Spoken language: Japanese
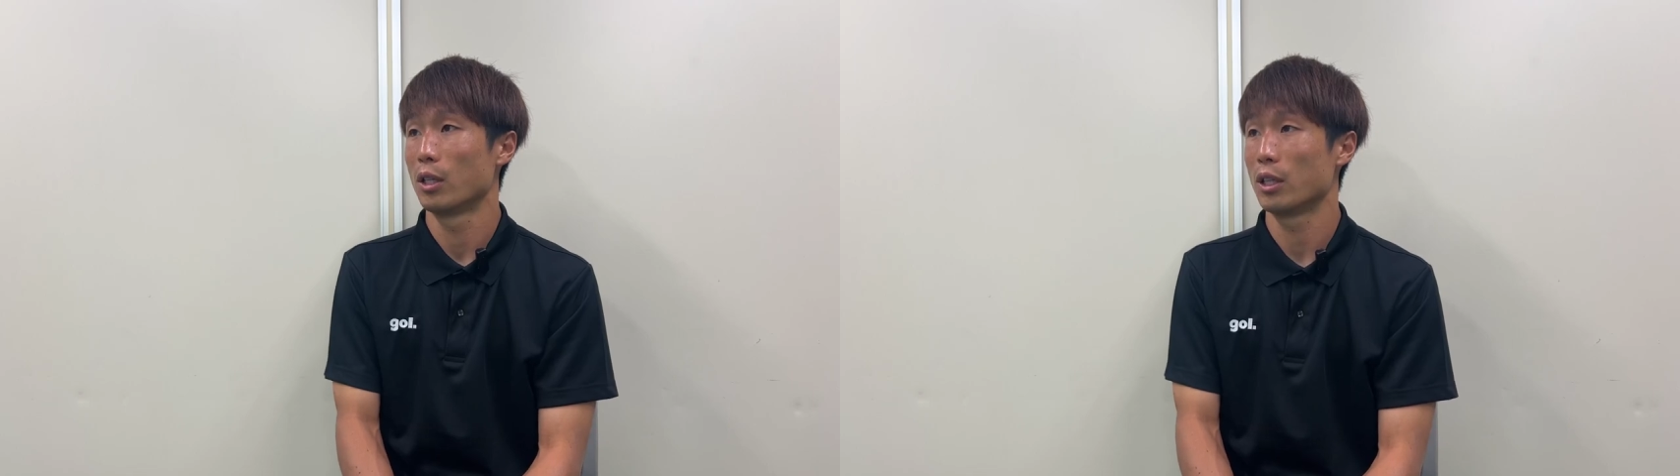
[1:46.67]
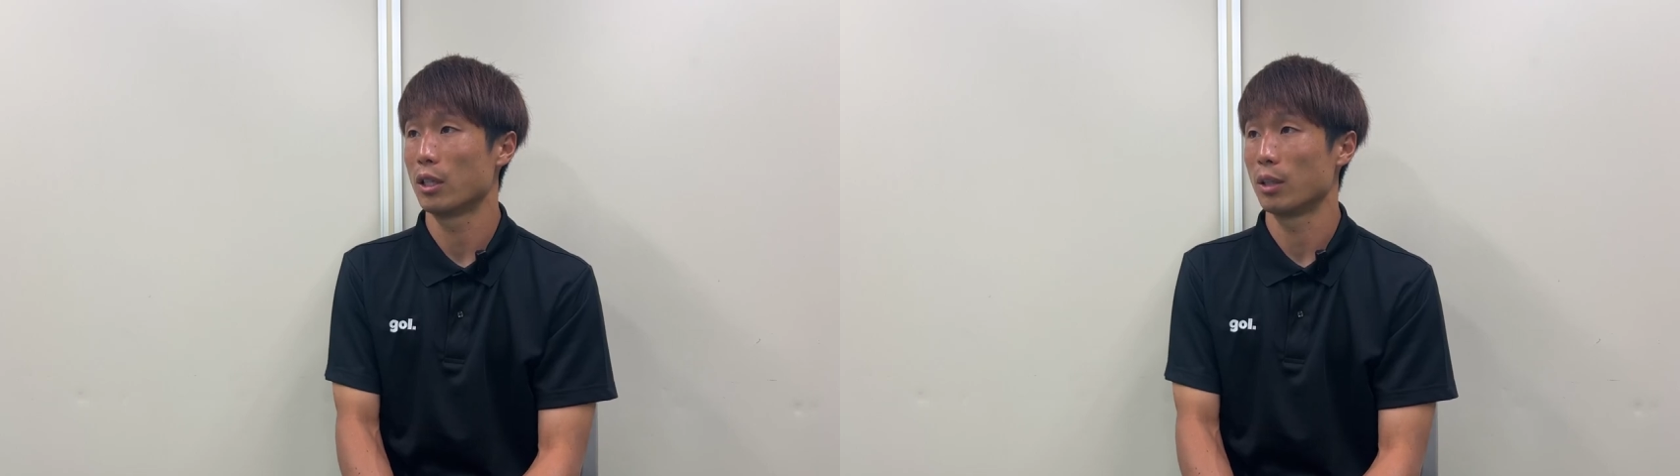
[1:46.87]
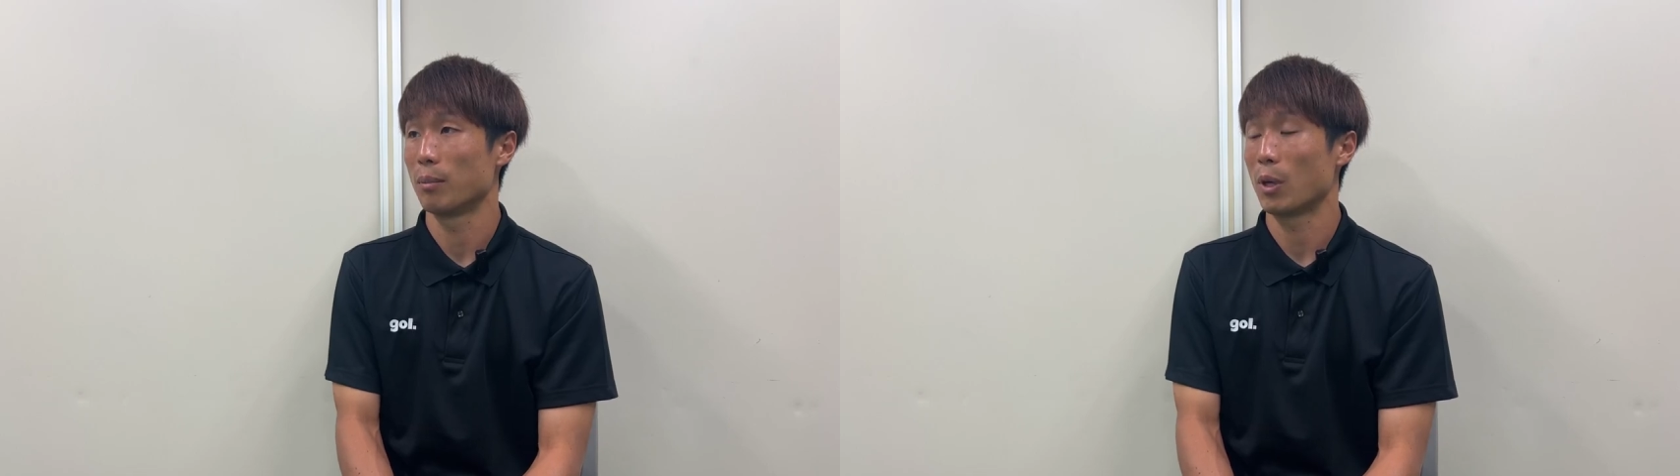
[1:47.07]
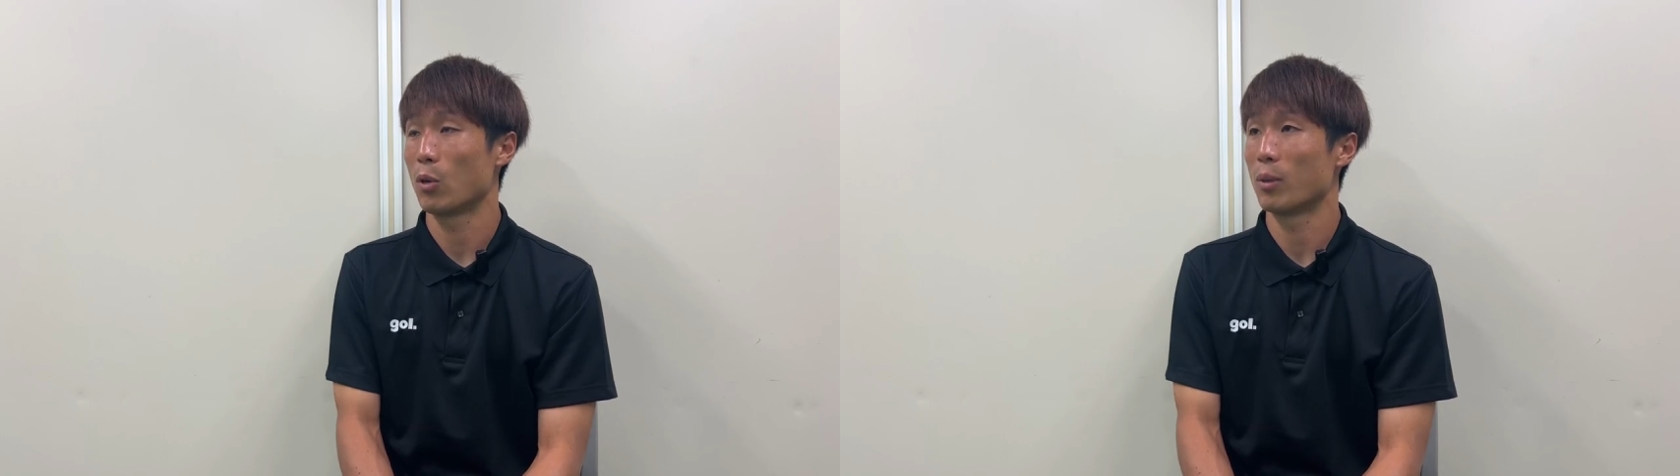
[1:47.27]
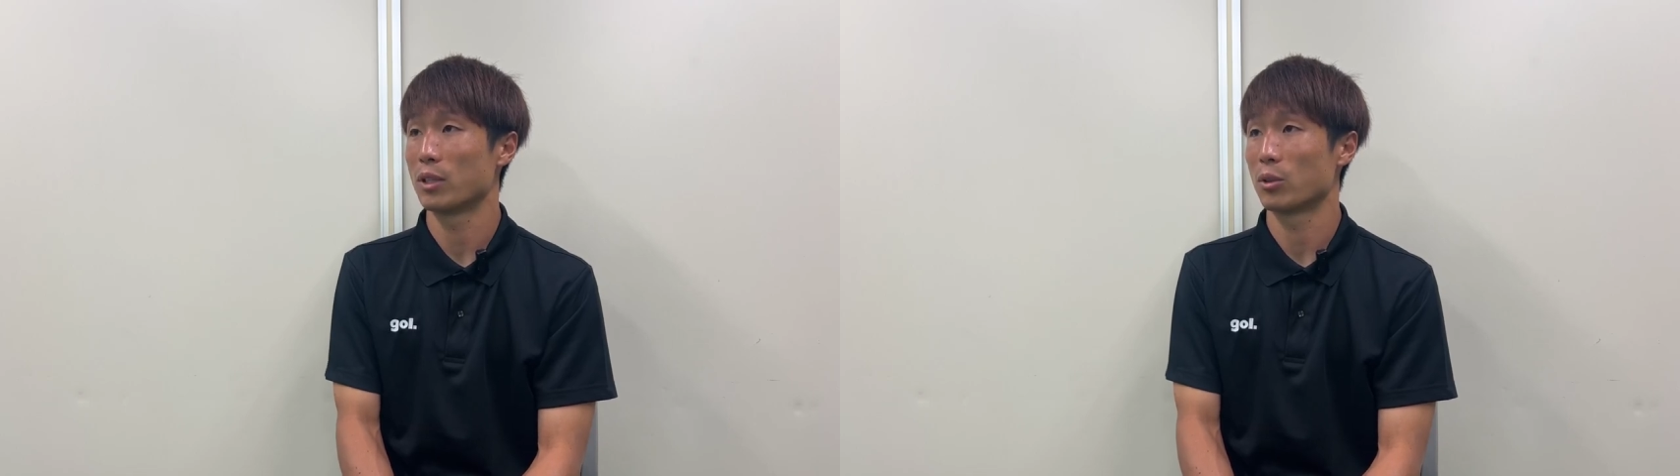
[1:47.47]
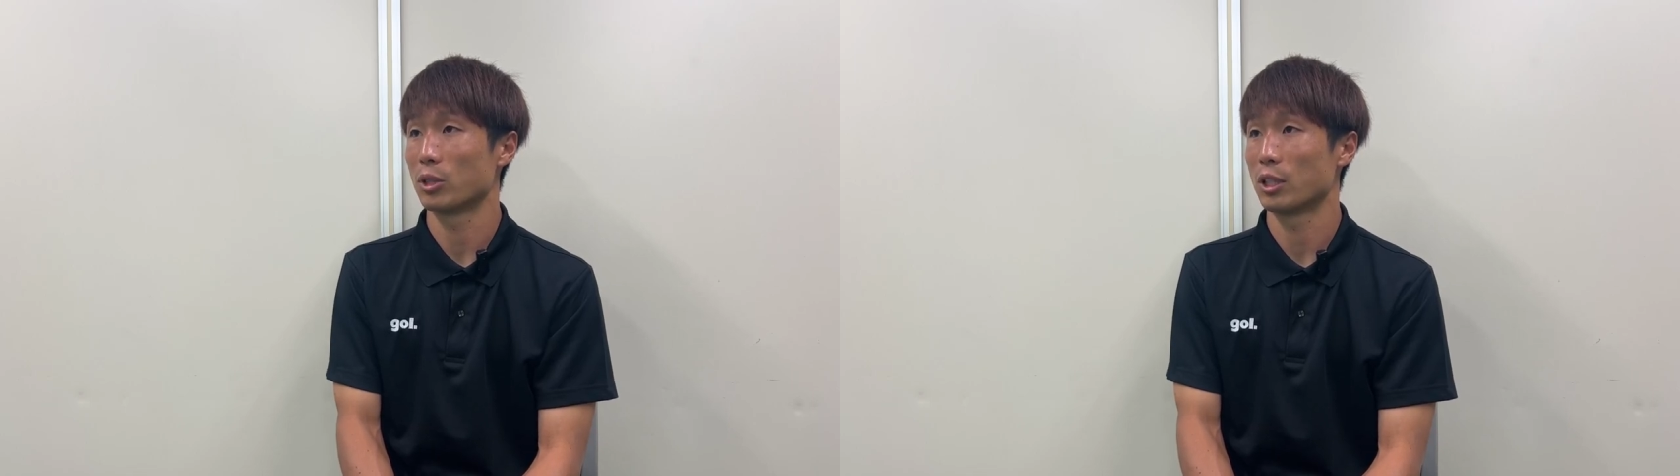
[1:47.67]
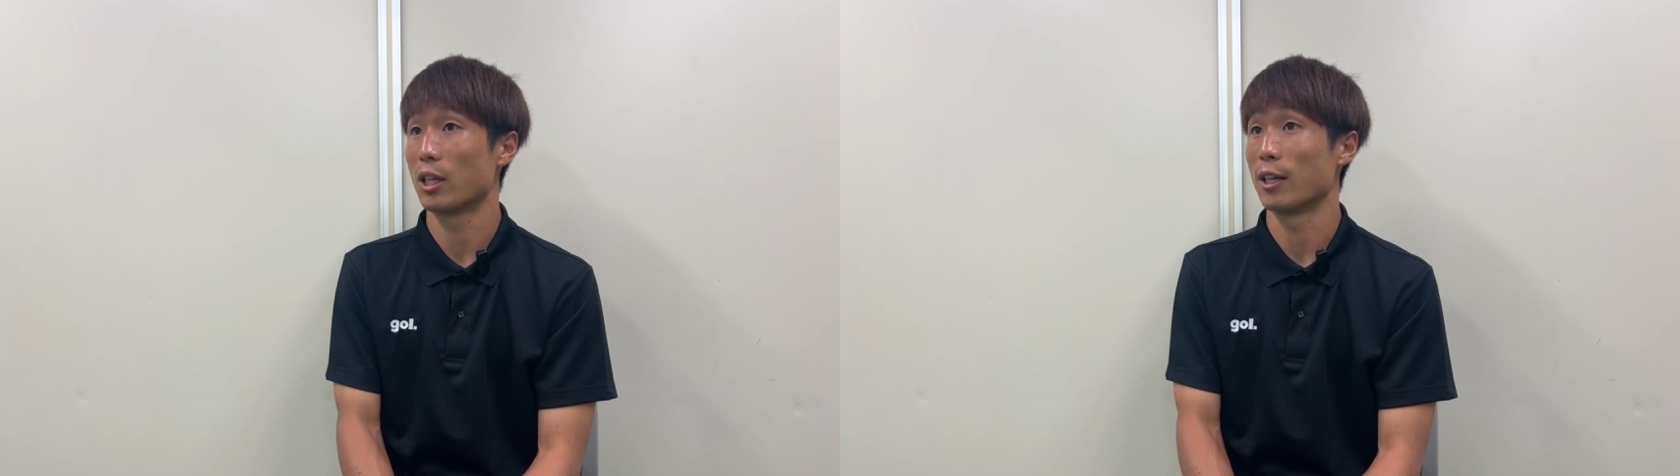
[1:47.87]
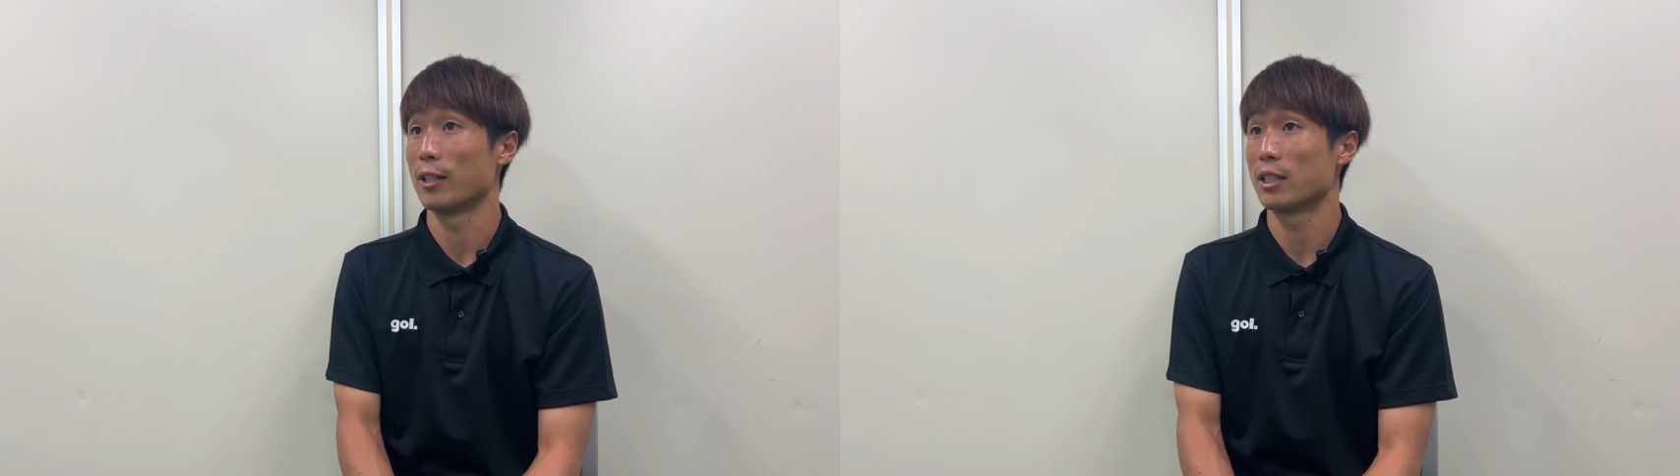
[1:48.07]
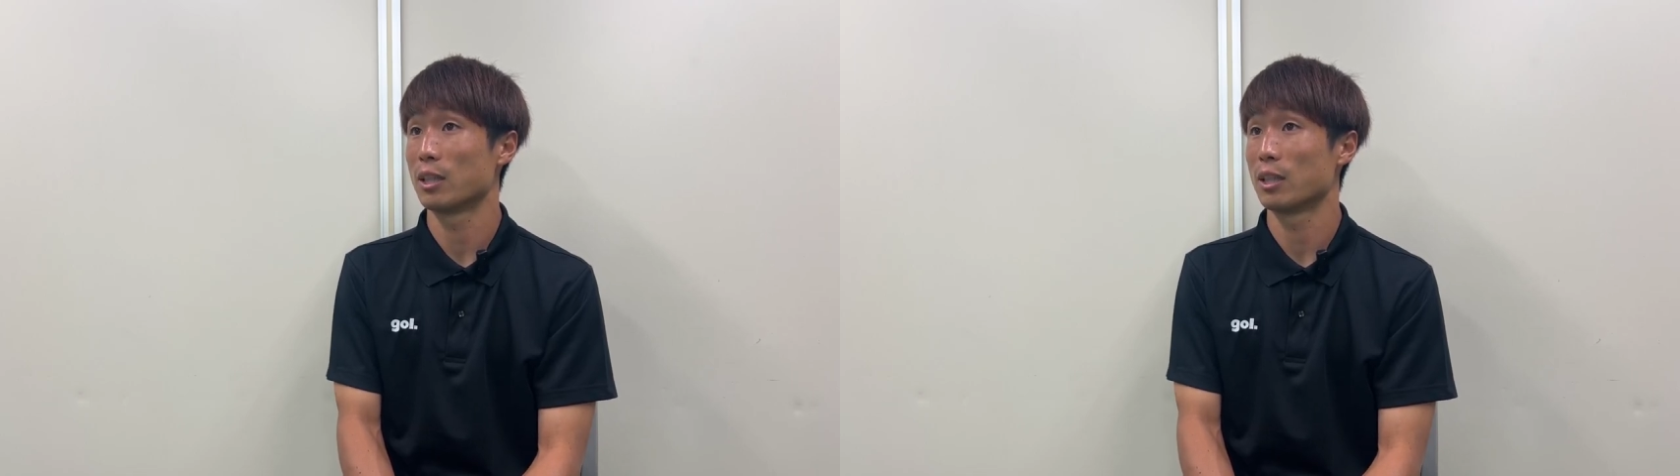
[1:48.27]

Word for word: いいパフォーマンスをして、